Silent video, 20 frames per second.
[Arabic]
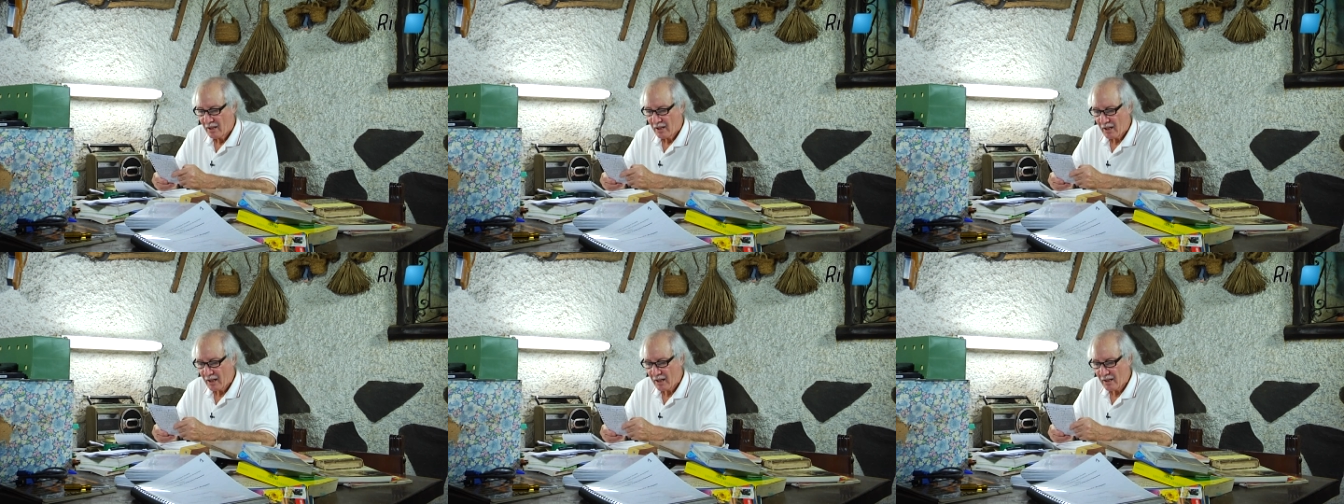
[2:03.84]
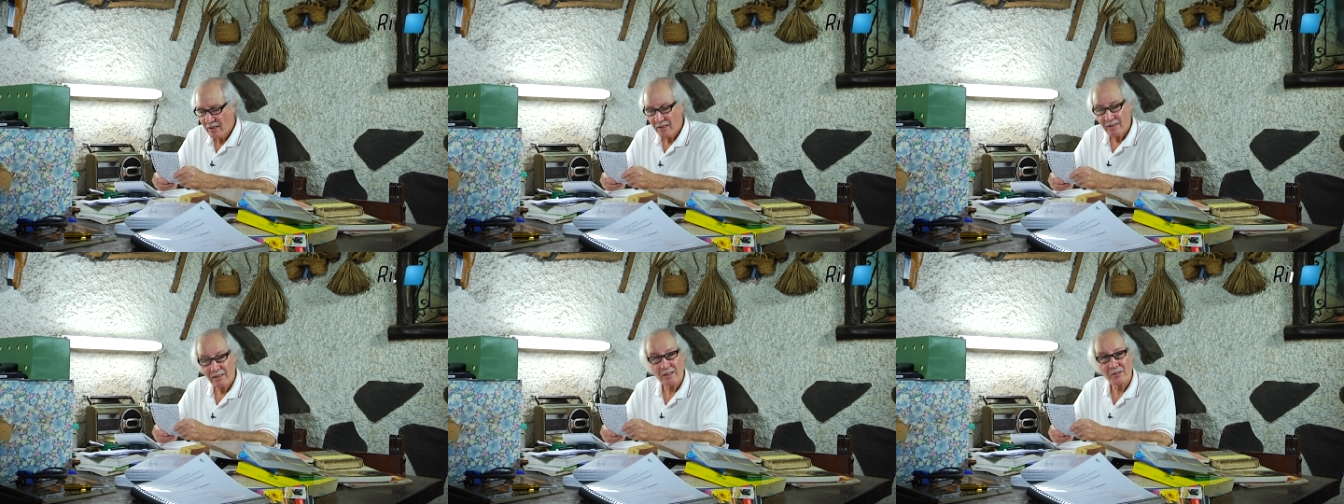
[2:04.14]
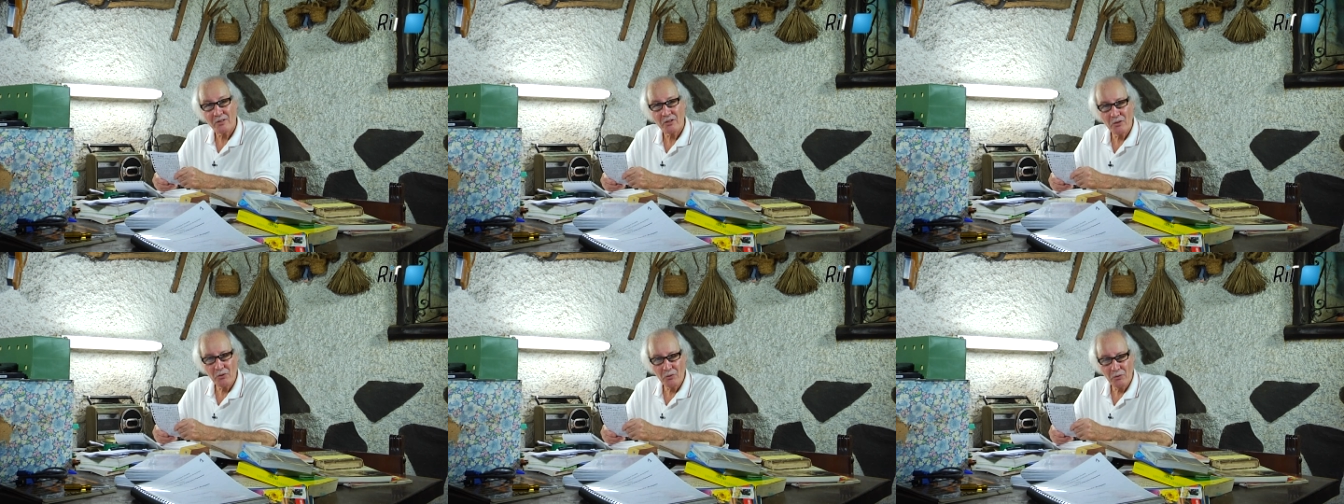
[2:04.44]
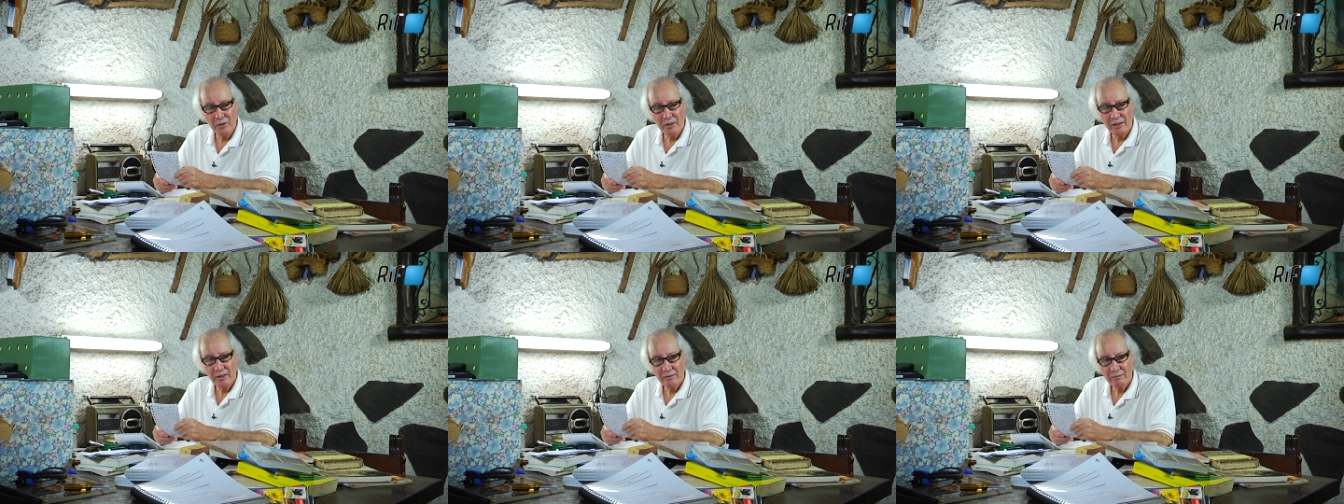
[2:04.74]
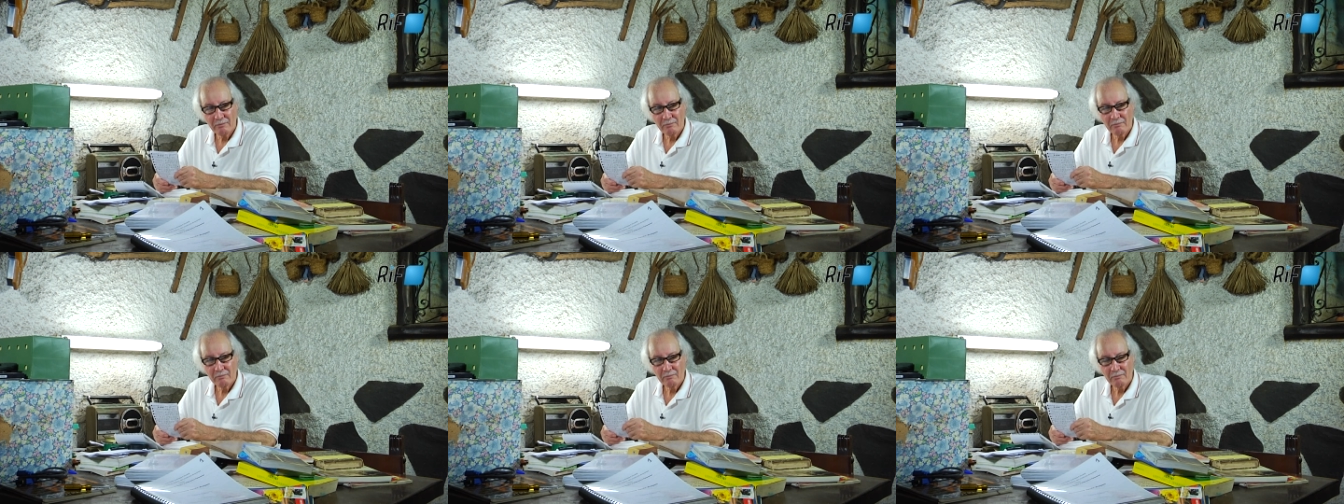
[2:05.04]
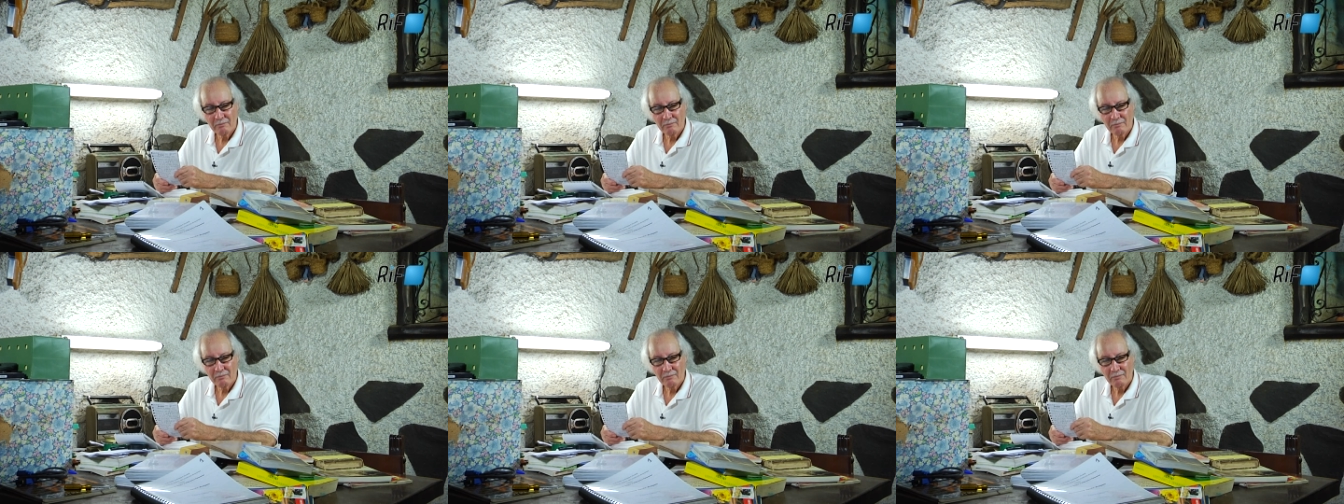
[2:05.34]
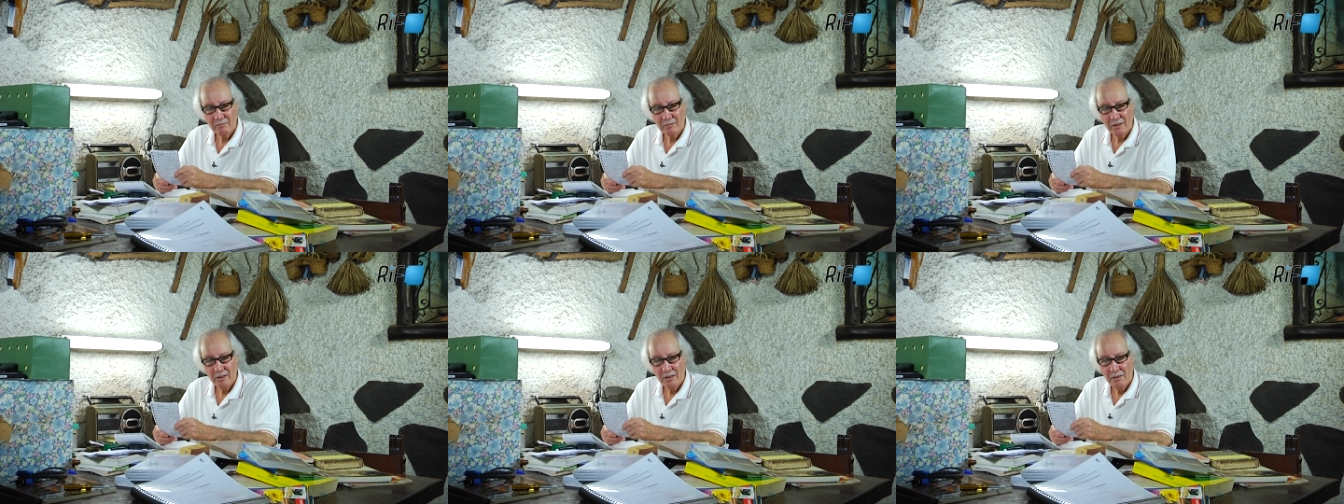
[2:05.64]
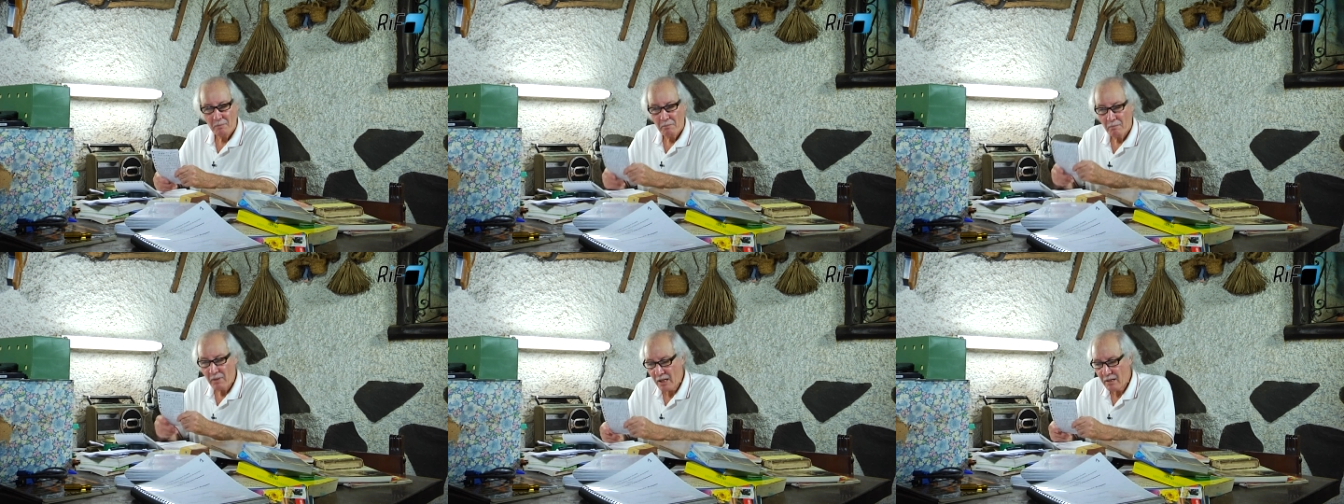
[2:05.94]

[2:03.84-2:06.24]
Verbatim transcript: قانا سيوري ما